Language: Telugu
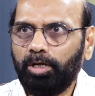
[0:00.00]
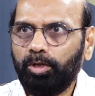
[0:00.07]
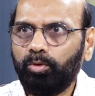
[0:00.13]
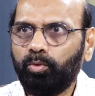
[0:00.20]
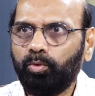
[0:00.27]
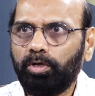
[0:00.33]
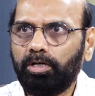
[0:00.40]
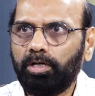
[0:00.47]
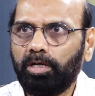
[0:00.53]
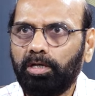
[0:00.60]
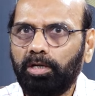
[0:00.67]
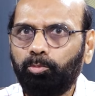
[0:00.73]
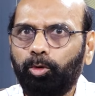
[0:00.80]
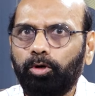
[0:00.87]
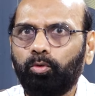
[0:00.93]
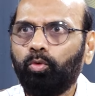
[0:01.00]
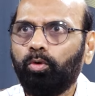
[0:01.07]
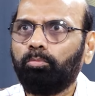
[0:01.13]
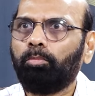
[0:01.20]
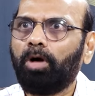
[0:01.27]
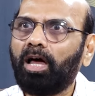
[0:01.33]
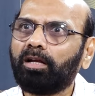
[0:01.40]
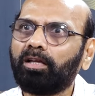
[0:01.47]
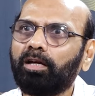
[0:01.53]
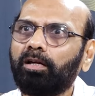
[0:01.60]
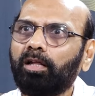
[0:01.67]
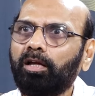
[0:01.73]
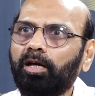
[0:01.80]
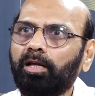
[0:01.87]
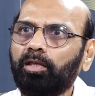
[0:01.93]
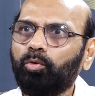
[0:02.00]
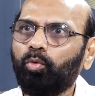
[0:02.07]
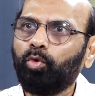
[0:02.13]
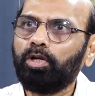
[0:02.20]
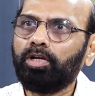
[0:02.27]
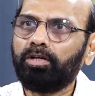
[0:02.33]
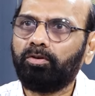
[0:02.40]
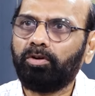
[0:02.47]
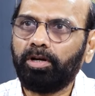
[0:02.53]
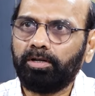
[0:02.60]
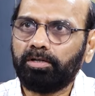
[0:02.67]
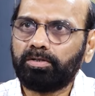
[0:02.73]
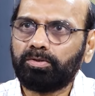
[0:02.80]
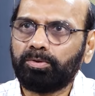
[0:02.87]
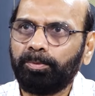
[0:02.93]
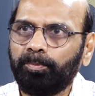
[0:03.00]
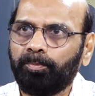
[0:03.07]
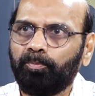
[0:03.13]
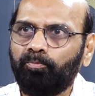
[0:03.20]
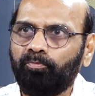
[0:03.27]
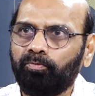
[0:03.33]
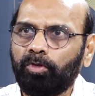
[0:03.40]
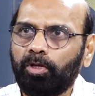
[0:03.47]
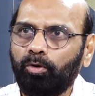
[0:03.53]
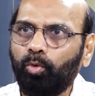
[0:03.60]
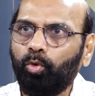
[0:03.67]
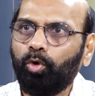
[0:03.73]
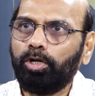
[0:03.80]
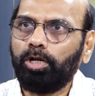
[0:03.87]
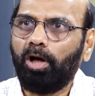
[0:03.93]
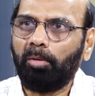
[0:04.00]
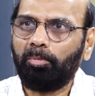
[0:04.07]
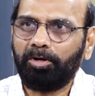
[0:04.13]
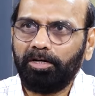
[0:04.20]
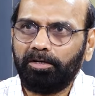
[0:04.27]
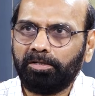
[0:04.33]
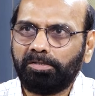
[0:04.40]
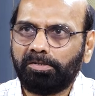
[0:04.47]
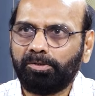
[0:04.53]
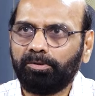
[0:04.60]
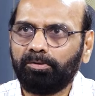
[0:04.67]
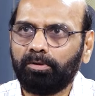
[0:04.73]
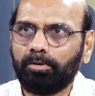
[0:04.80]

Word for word: ఎందుకు అంటే ఇప్పుడు మార్కెట్ అనేది ఓన్లీ ట్రేడర్స్ ఓన్లీ ఆపరేటర్స్